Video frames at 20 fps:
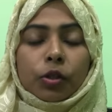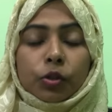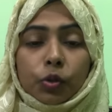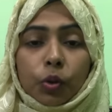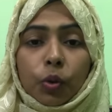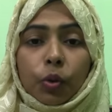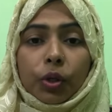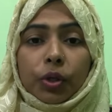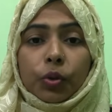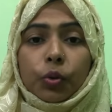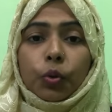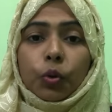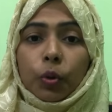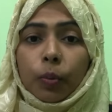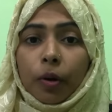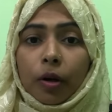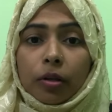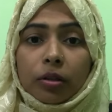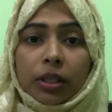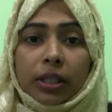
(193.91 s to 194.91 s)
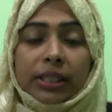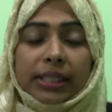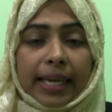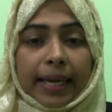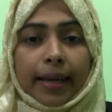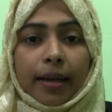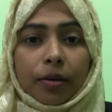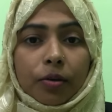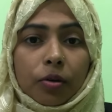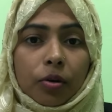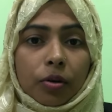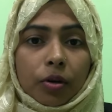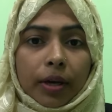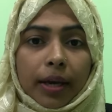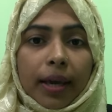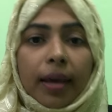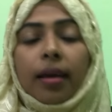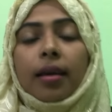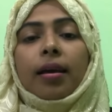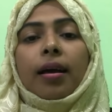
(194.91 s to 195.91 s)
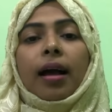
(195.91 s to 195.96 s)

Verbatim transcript: সো ওই দুর্বলতার জায়গাগুলোকে